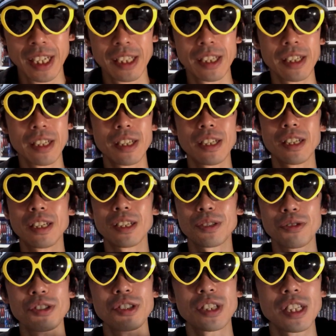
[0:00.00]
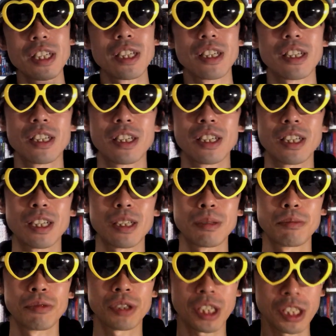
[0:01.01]
で、そしてね、
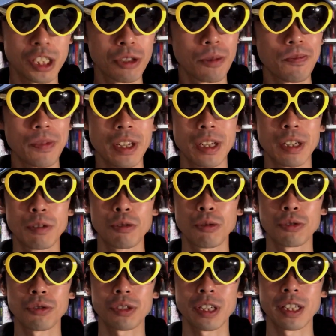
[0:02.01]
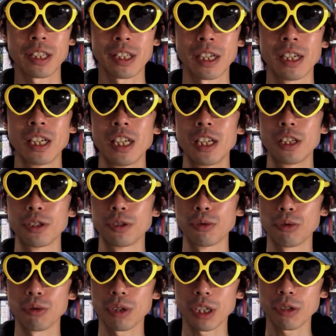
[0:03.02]
えー、昔の、放送されていた
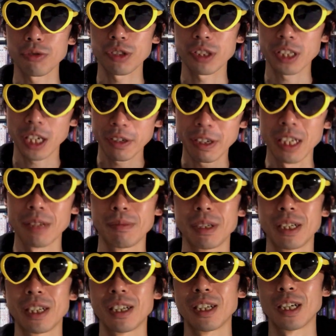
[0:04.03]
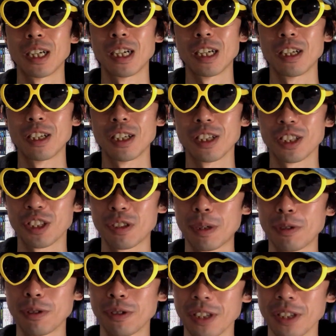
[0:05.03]
洋画の吹き替えは、まあ、ツアー